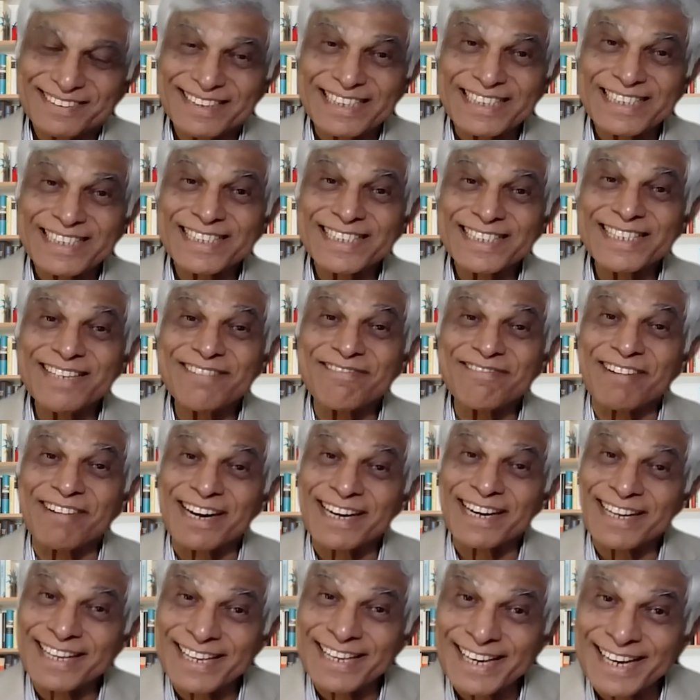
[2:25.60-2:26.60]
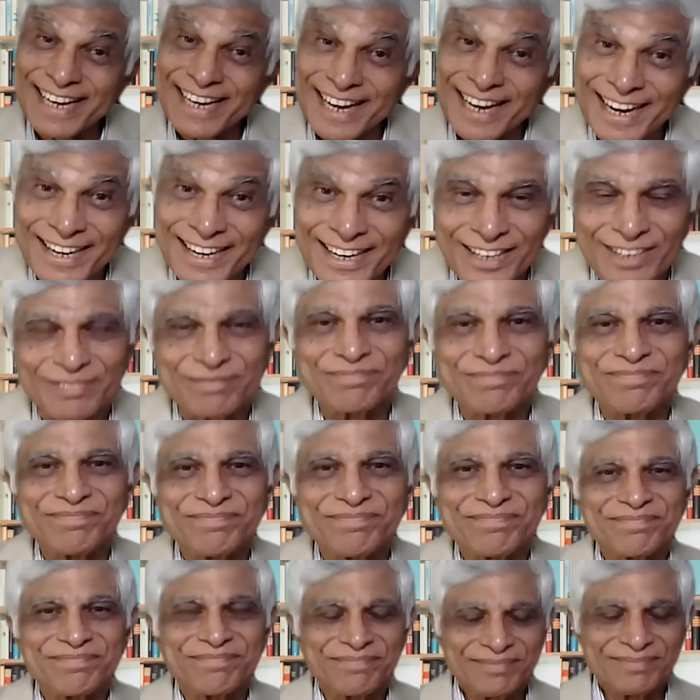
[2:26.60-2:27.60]
ఎస్సి వర్గీకరణ
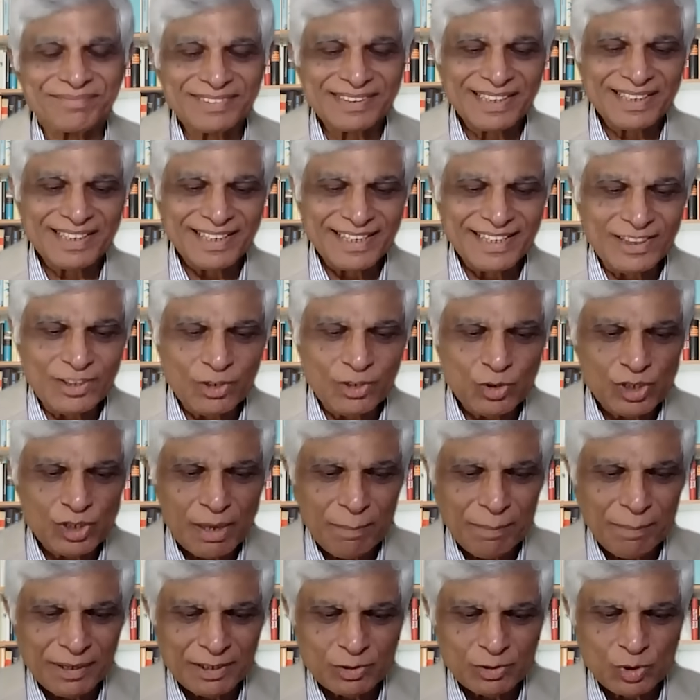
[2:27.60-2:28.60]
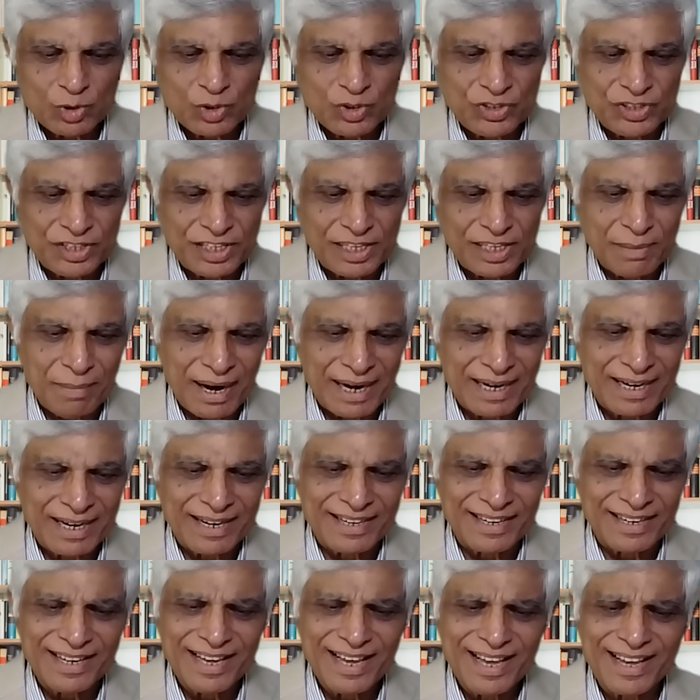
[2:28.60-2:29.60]
ఎందుకు చెప్పాల్సి వస్తుంది ఈ మాట
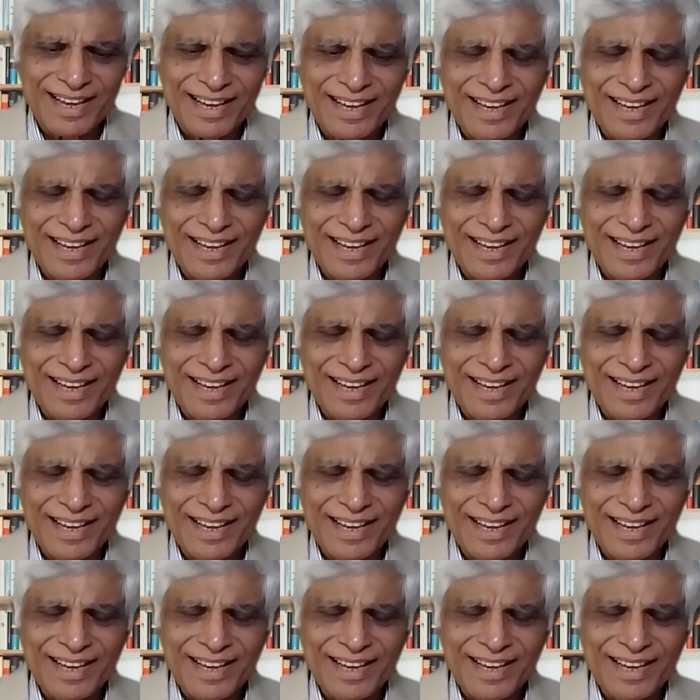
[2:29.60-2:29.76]
అంటే